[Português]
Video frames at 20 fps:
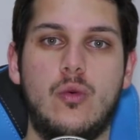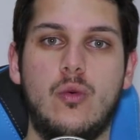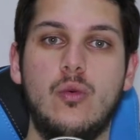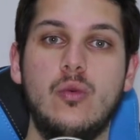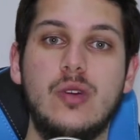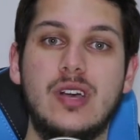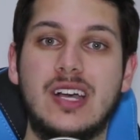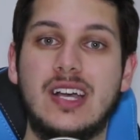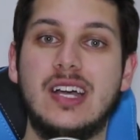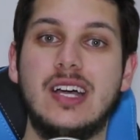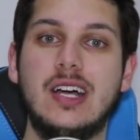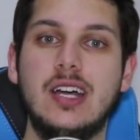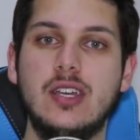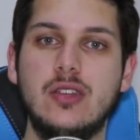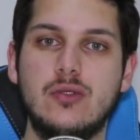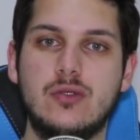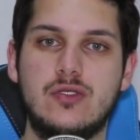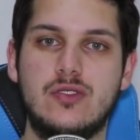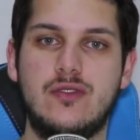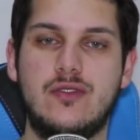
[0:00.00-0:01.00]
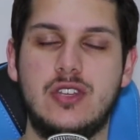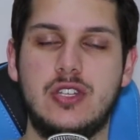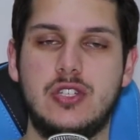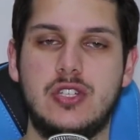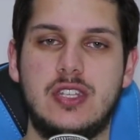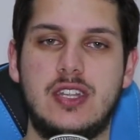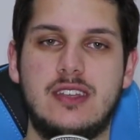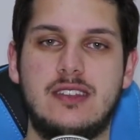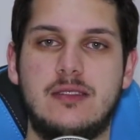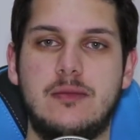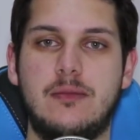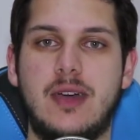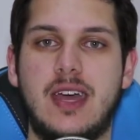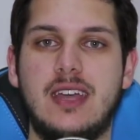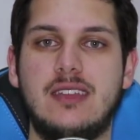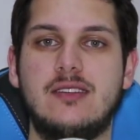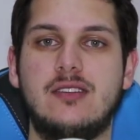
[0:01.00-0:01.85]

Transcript: um ganho de 20 decibéis,